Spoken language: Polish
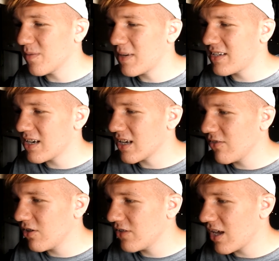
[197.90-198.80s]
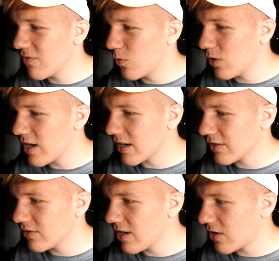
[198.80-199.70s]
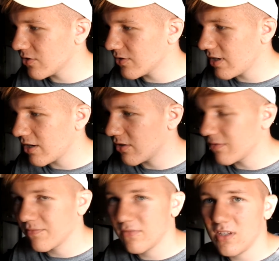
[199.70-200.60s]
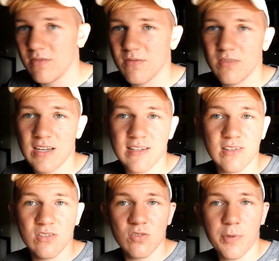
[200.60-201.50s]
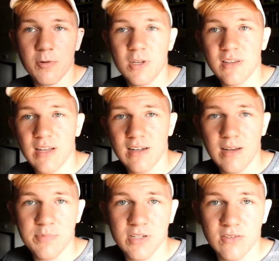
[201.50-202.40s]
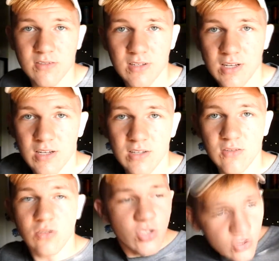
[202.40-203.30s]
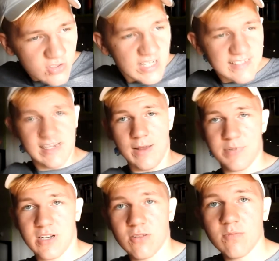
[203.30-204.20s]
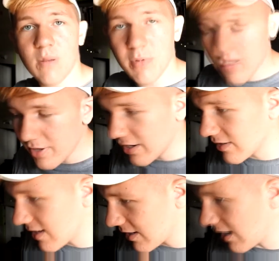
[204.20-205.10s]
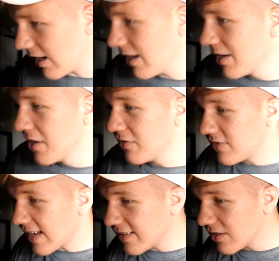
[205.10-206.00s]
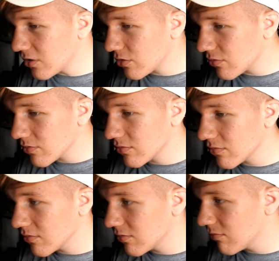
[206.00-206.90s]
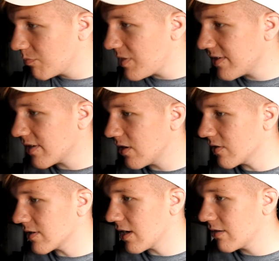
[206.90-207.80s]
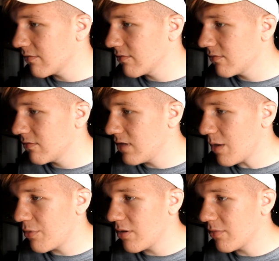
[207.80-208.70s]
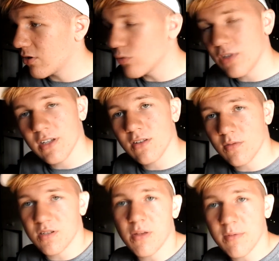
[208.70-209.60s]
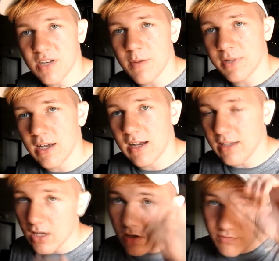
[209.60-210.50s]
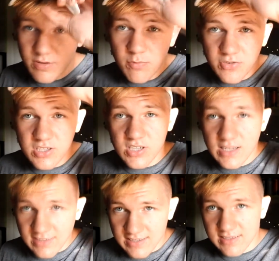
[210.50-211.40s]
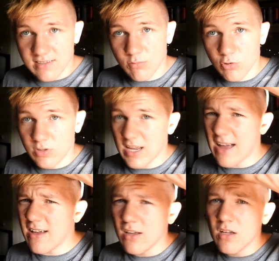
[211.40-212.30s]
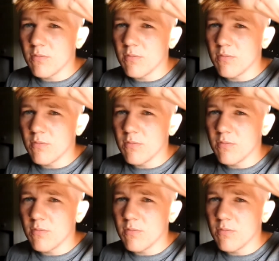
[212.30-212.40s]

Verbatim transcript: Zobaczcie jak ja wyglądałem, w ogóle jak, jakość tego. Teraz jest zupełnie inna, lepsza no tysiąc razy lepsza, no mam kamerę, tak, ale wtedy, no, pikseloza, ja byłem rudy, dobrze miałem czapkę, ale wy mówicie, że ja teraz jestem rudy, ja